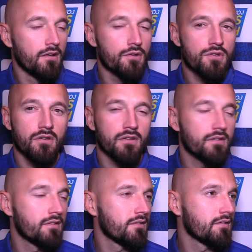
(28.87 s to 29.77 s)
licznie
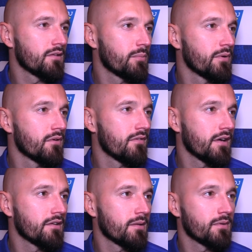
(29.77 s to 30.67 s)
nas y,
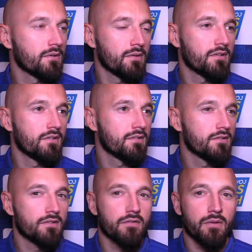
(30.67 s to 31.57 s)
dopingowali tam akurat
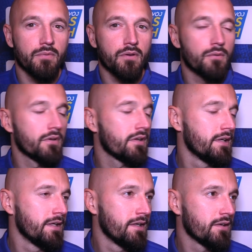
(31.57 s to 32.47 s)
y, w Rybniku i,
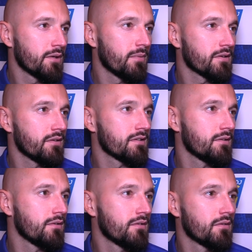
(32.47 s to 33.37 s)
i bardzo nas
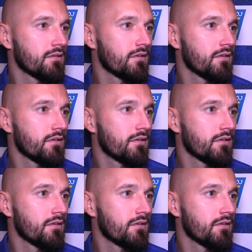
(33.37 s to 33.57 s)
to